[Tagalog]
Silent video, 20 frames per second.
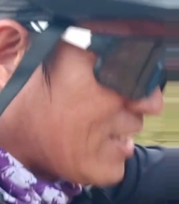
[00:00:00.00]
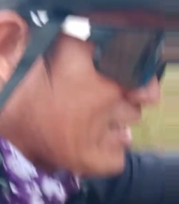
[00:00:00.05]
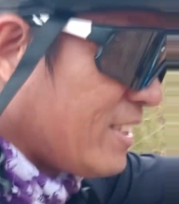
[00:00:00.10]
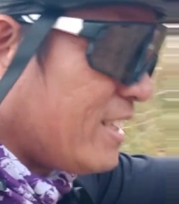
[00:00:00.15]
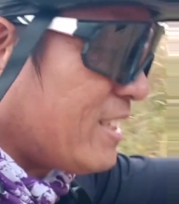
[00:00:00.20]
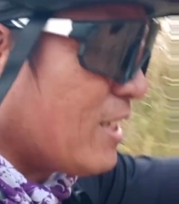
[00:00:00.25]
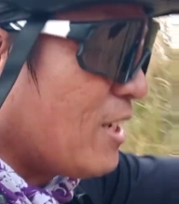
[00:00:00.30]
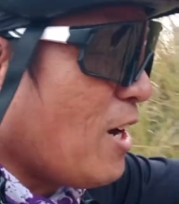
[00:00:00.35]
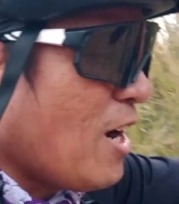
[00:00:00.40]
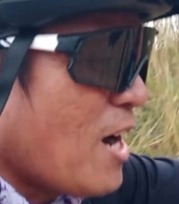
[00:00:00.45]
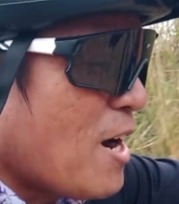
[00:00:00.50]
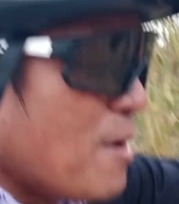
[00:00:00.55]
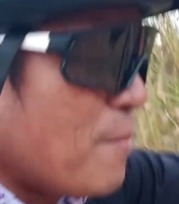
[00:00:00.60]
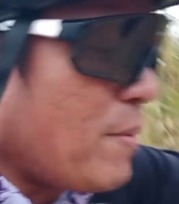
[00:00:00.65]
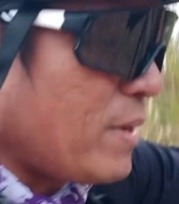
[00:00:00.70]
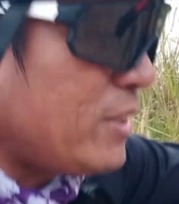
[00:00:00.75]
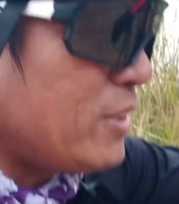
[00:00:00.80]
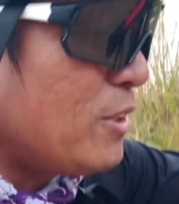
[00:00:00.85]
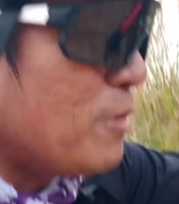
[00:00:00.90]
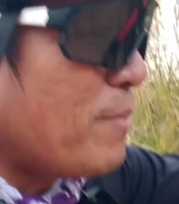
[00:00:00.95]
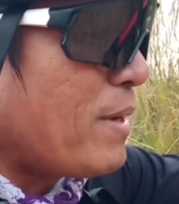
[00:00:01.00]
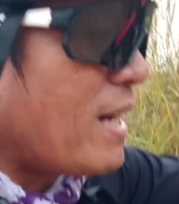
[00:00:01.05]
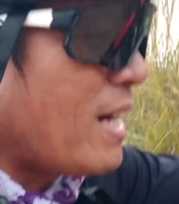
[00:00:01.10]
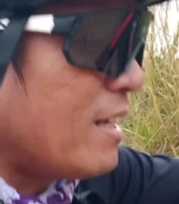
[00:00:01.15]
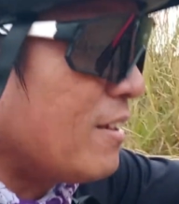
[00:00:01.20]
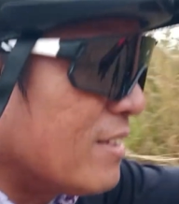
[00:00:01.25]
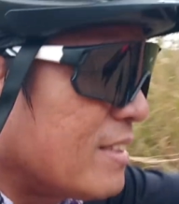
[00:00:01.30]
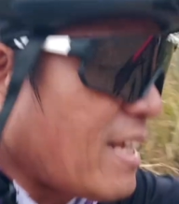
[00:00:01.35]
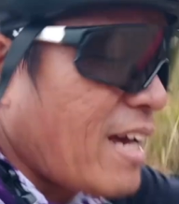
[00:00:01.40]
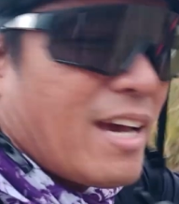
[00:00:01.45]
so dito, medyo
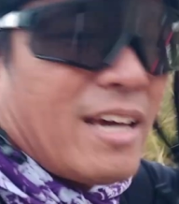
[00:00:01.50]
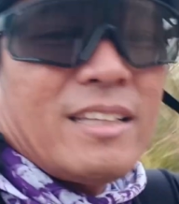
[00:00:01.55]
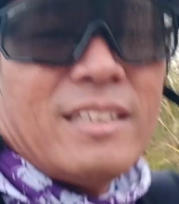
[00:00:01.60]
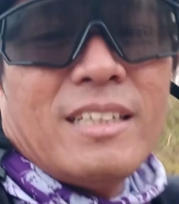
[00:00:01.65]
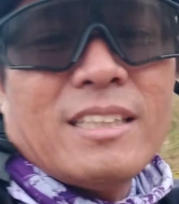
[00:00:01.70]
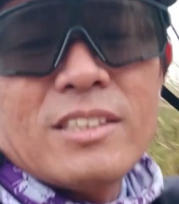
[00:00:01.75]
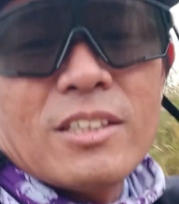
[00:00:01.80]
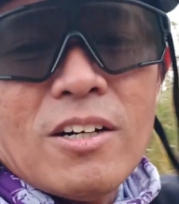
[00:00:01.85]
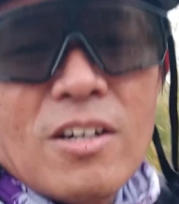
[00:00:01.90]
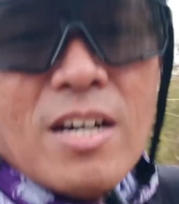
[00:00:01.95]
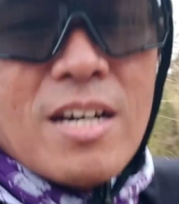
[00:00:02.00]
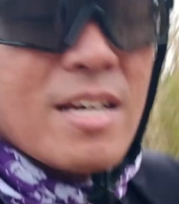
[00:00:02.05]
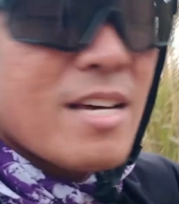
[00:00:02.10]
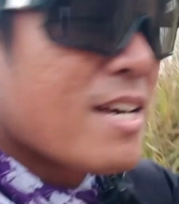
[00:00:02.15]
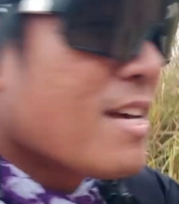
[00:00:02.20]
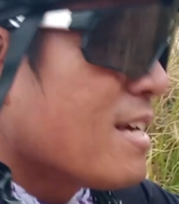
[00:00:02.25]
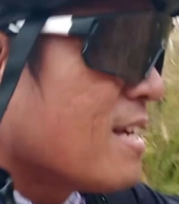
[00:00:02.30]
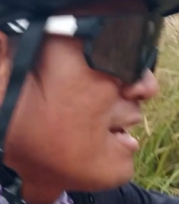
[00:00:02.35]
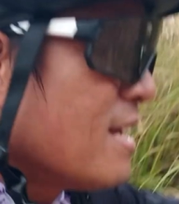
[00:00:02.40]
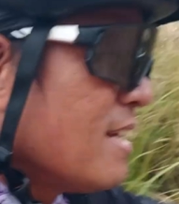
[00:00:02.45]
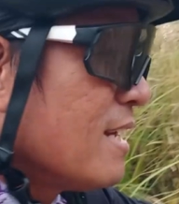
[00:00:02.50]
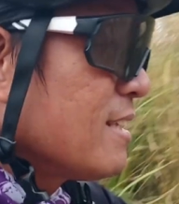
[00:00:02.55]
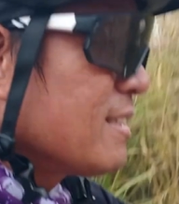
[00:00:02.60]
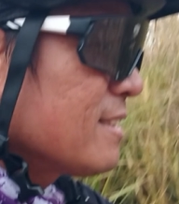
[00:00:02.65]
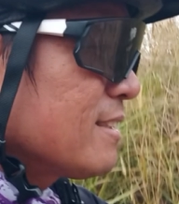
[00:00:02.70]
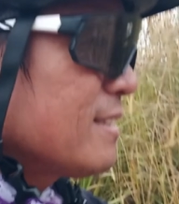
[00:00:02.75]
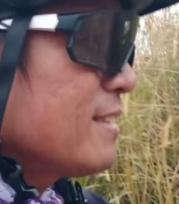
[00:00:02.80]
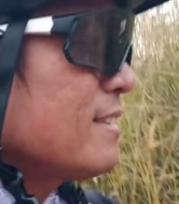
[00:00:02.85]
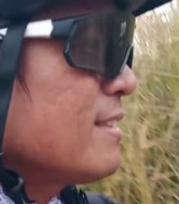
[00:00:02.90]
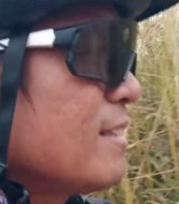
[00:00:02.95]
magano tayo dito.
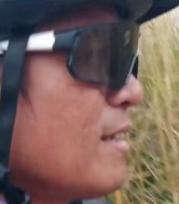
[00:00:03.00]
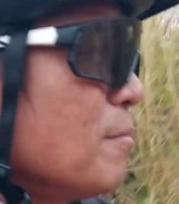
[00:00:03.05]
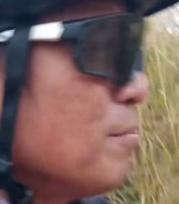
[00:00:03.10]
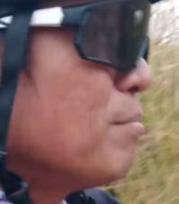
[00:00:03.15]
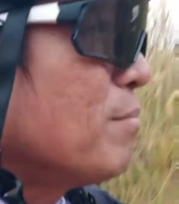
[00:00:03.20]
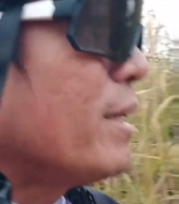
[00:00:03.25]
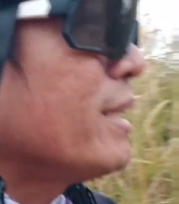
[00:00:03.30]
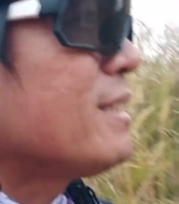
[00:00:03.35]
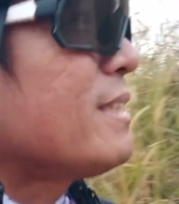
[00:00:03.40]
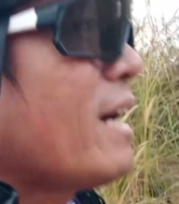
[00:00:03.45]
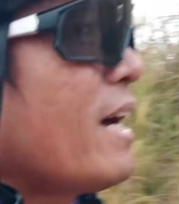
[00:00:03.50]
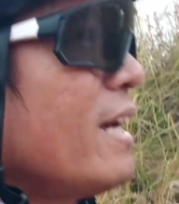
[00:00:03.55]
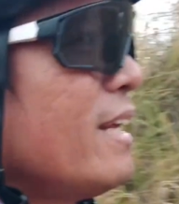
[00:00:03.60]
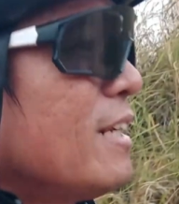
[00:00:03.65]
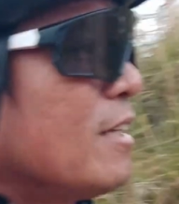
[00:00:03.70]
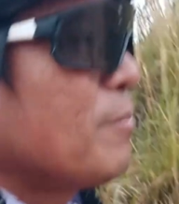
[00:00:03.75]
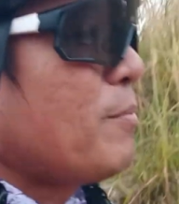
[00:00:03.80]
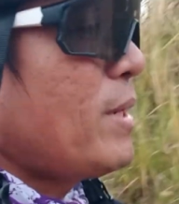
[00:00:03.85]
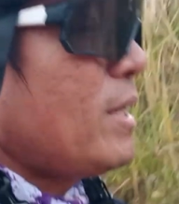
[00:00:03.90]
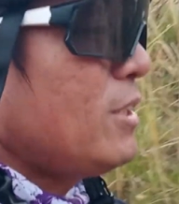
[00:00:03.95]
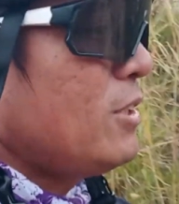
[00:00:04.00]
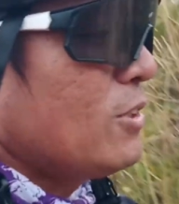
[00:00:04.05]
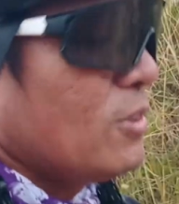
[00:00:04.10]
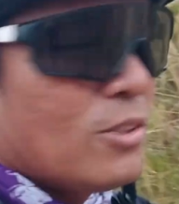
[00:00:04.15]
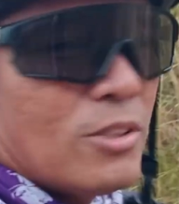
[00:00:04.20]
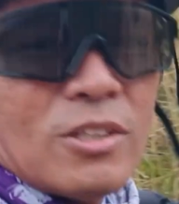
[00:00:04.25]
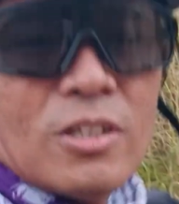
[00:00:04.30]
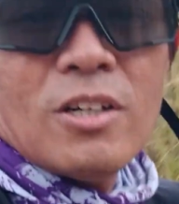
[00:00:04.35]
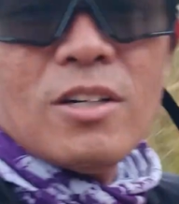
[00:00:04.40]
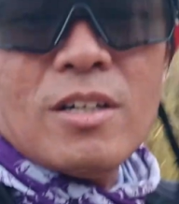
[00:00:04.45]
Tambay tayo ng
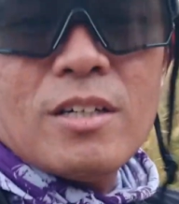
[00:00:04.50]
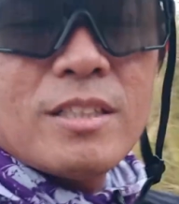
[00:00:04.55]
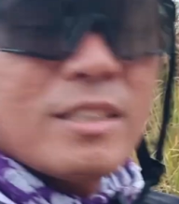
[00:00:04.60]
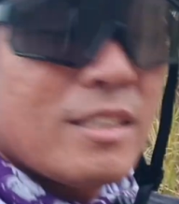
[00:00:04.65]
medyo